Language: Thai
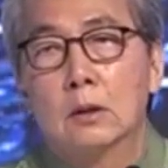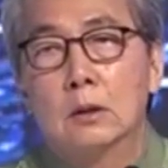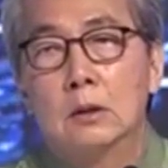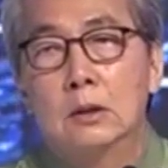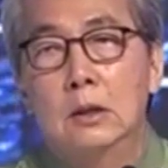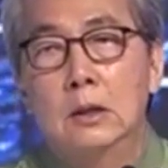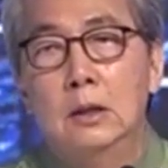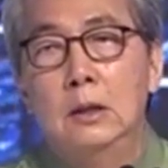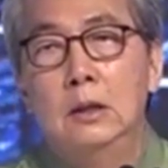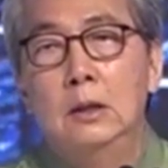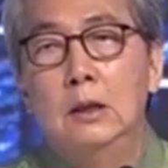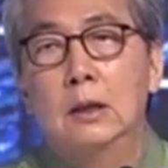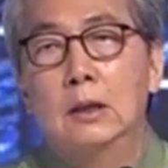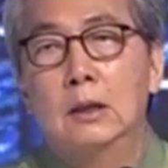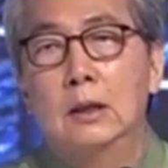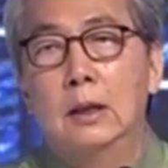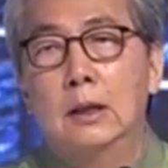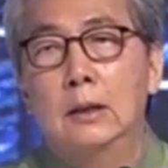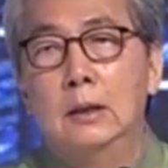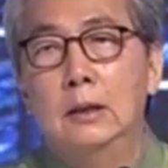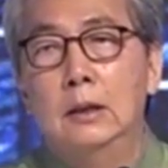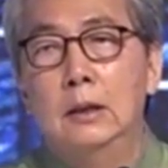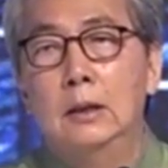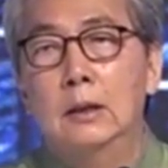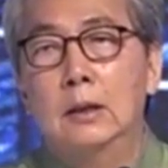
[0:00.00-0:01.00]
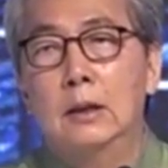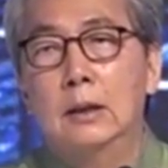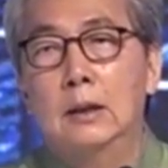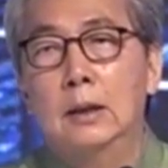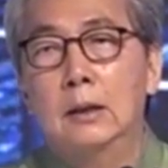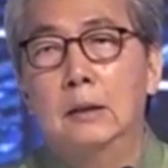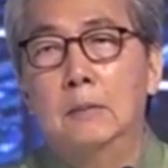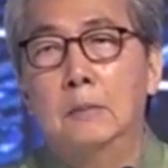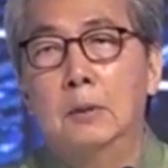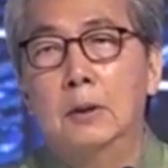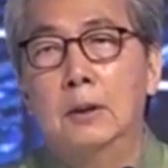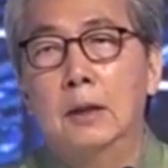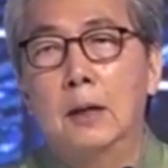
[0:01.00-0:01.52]
จีนในขณะนี้กำลั
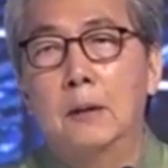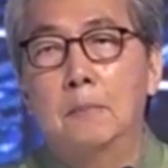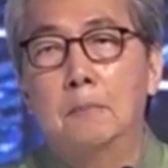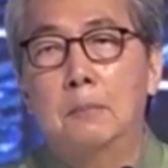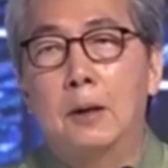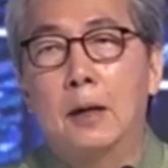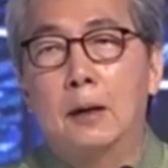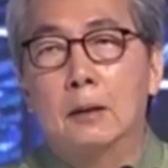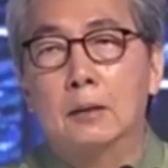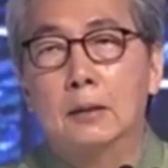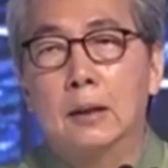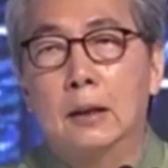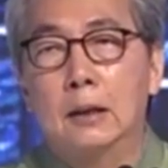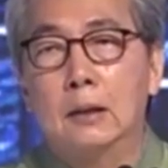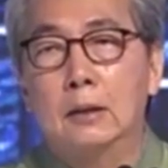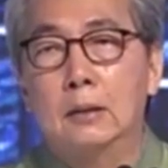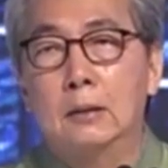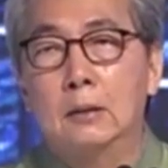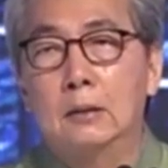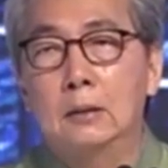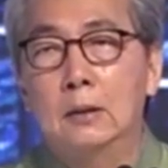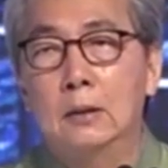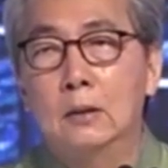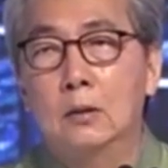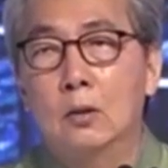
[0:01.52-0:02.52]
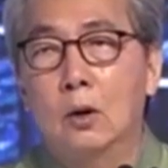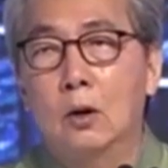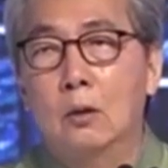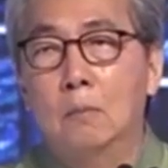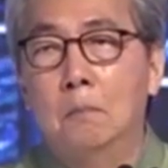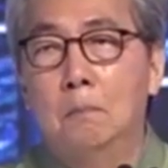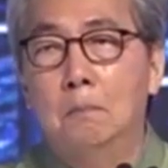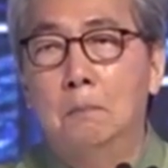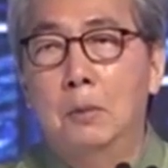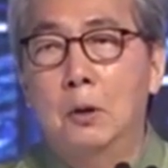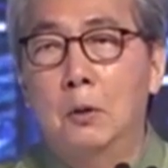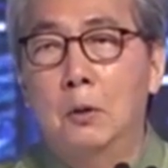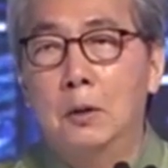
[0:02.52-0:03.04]
งพยายามผลักดันเรื่องของ
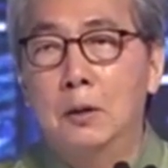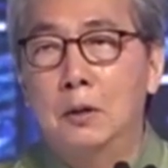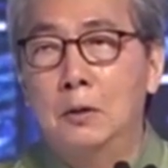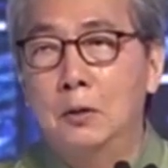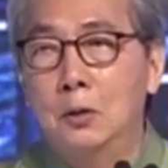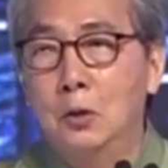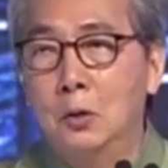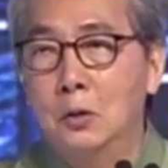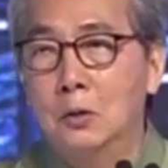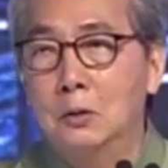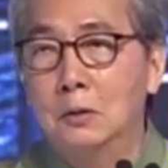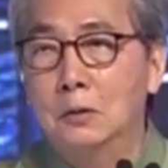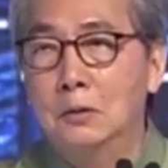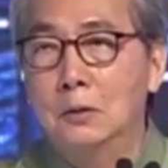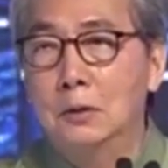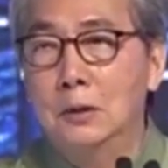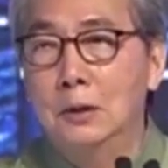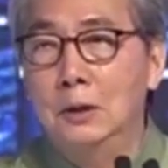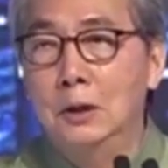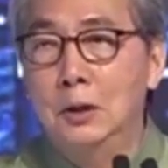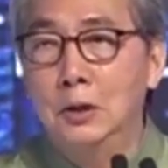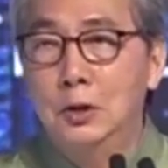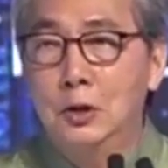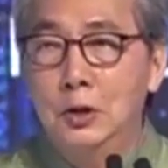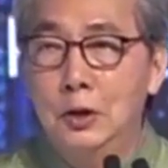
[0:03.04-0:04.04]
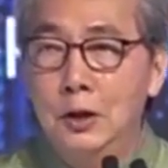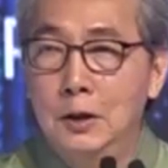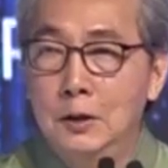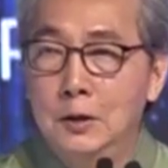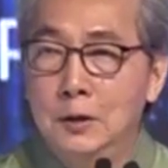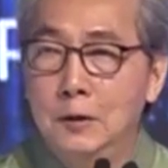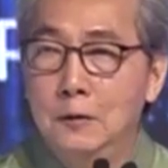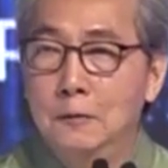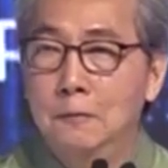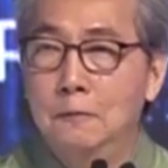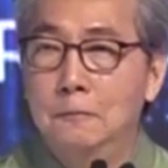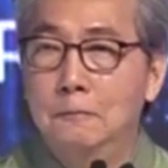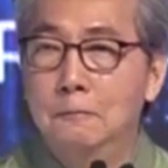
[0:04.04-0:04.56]
Belt and Road
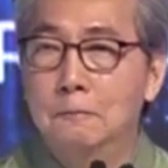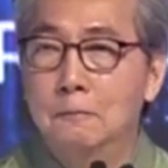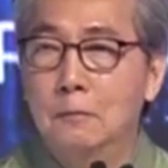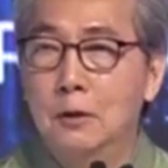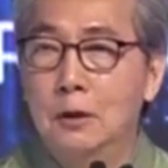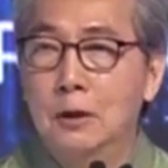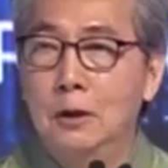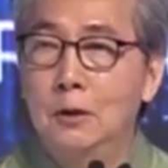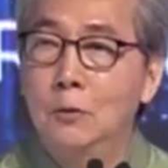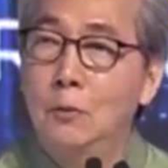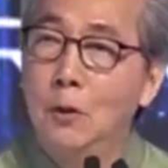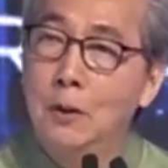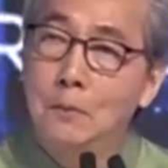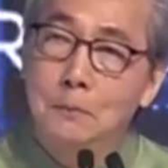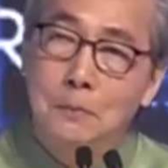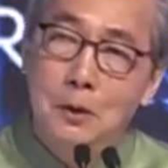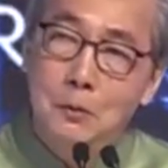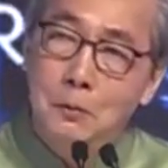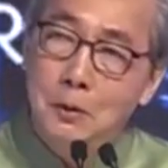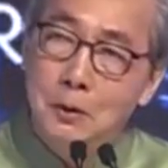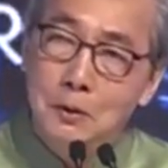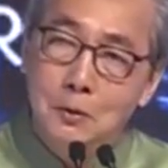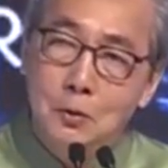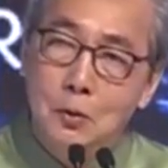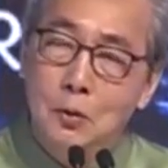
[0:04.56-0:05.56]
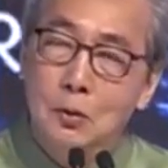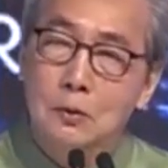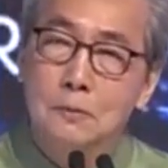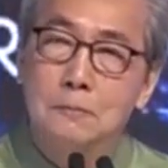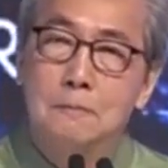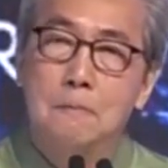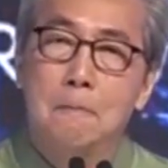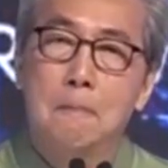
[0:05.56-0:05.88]
Initiative หรือ One Belt One Road